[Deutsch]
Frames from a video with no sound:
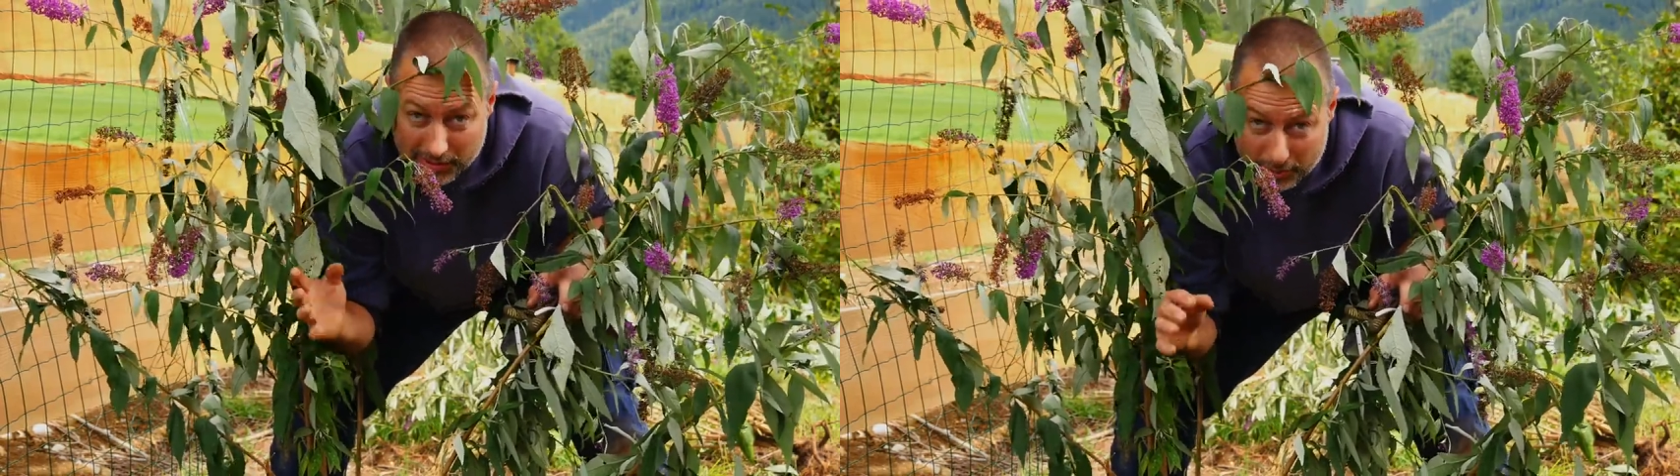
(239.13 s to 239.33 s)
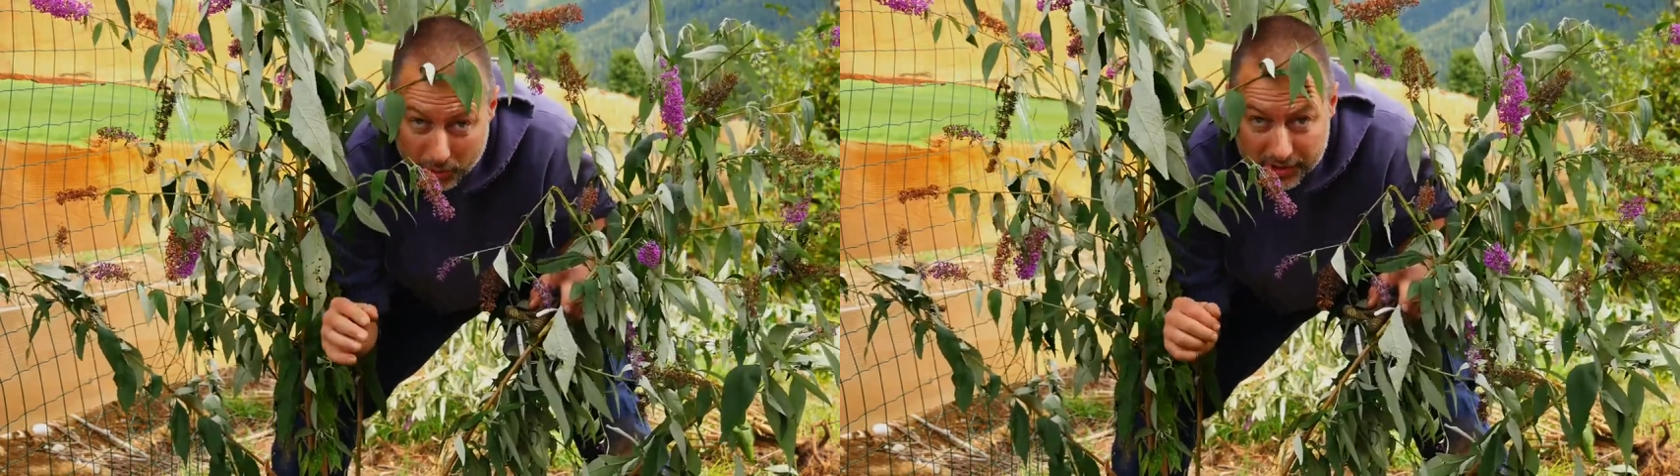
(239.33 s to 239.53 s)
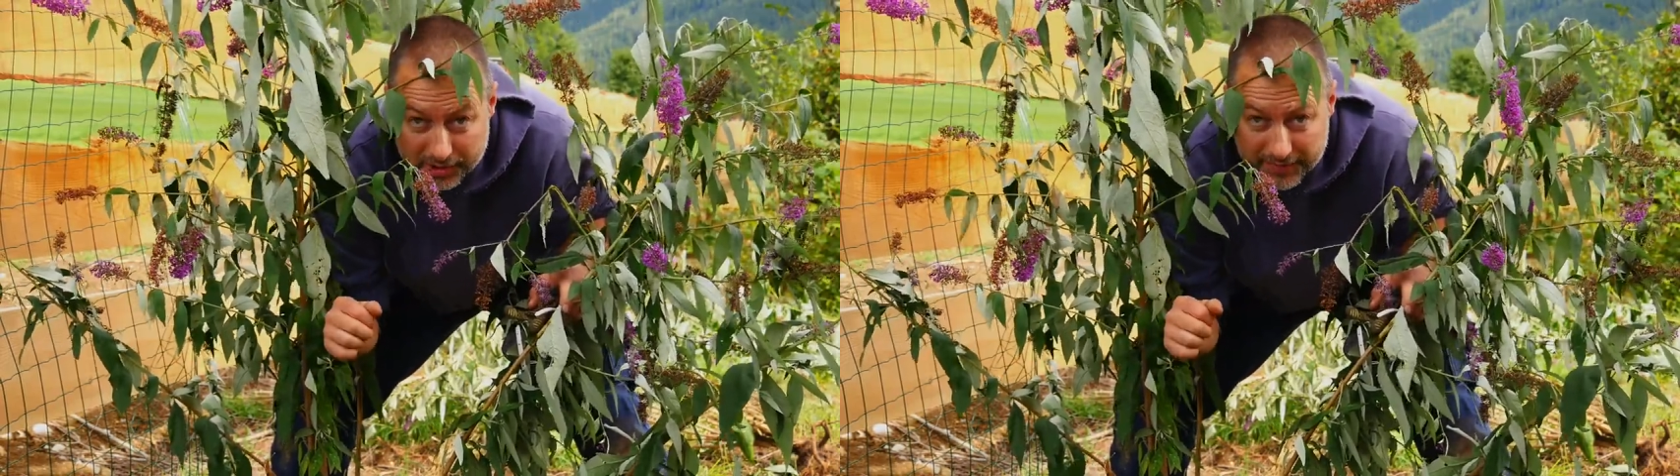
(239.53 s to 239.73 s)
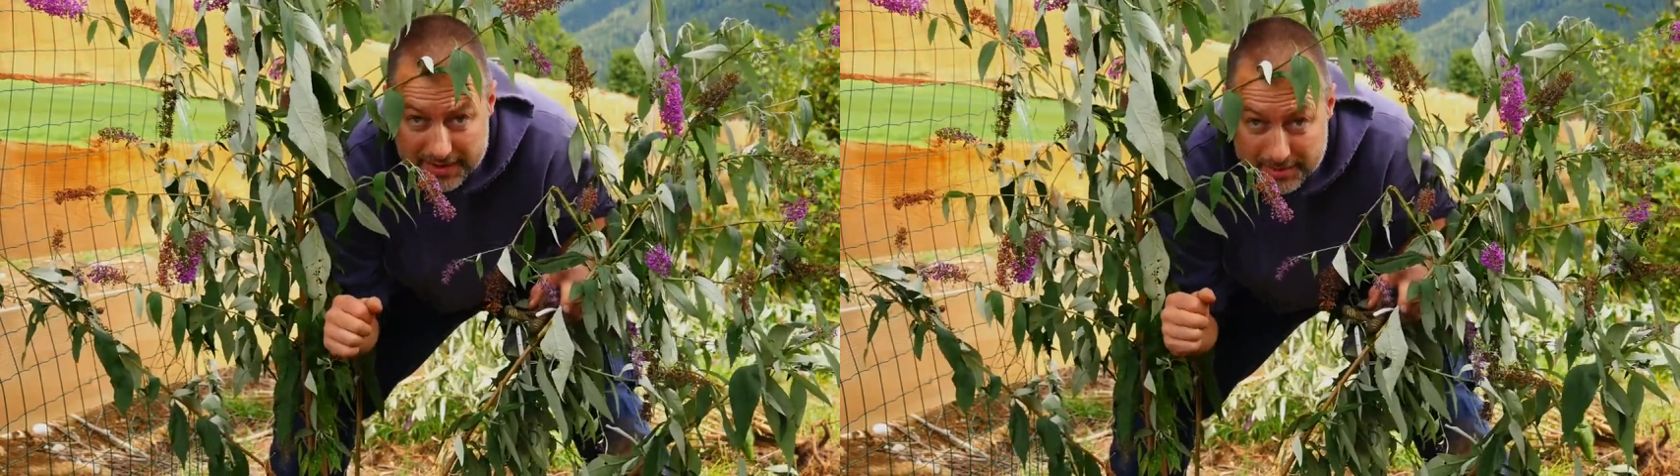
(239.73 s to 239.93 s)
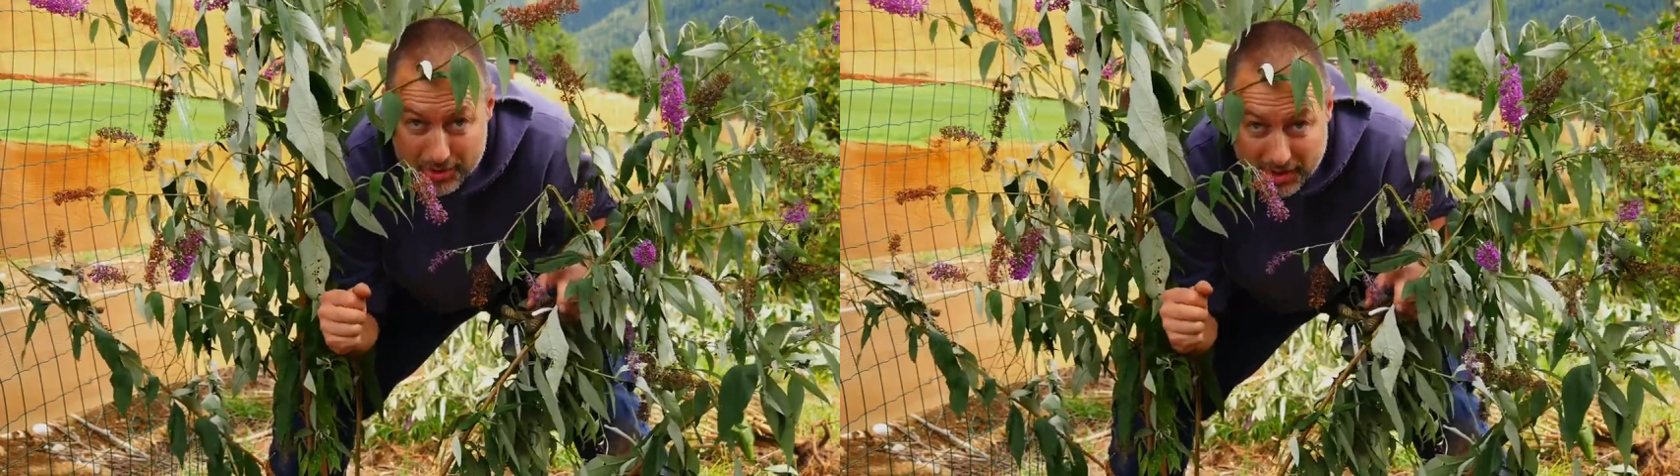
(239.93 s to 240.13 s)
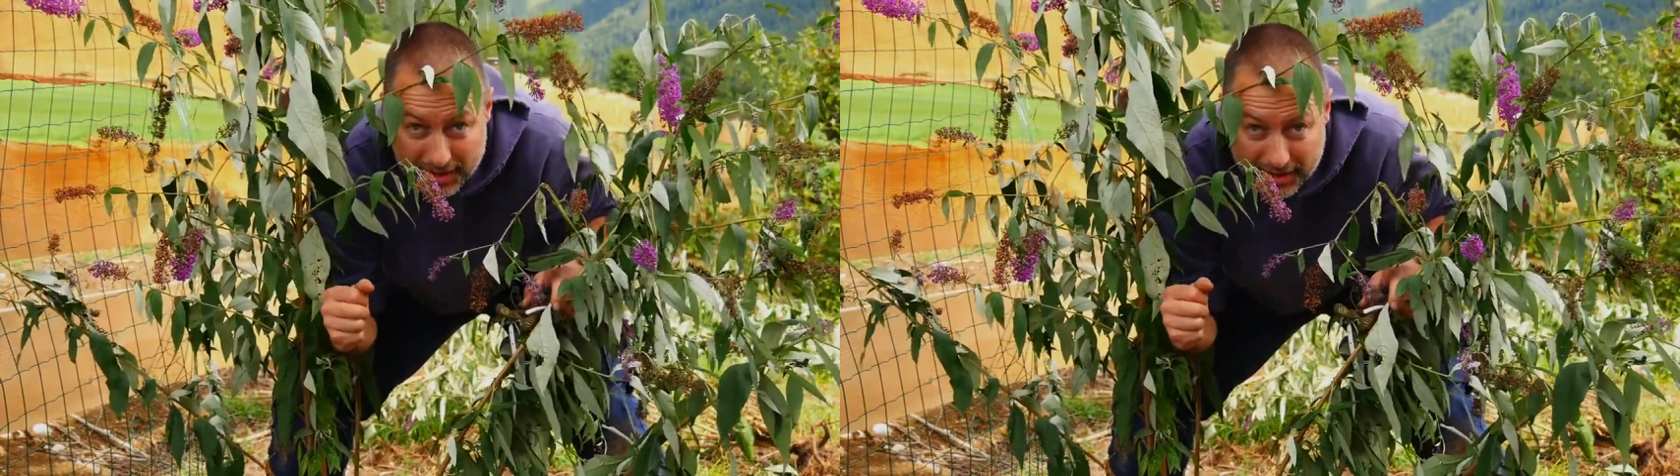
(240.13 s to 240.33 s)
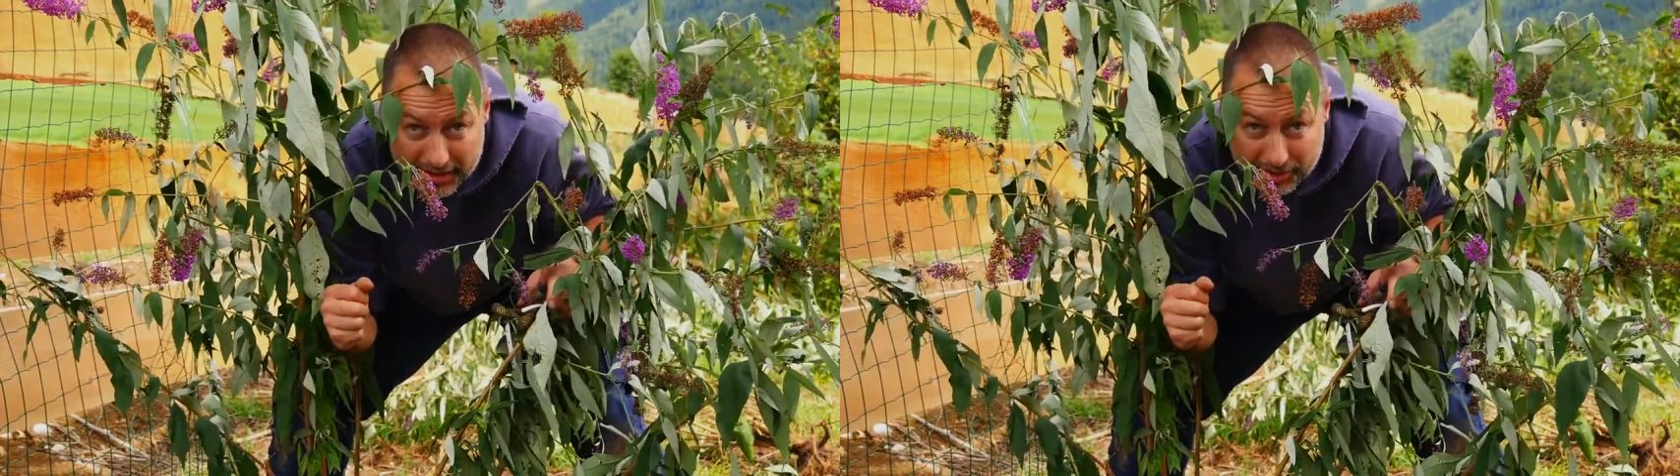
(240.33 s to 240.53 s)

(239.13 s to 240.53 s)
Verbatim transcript: mulchen, wenn ihr die Möglichkeit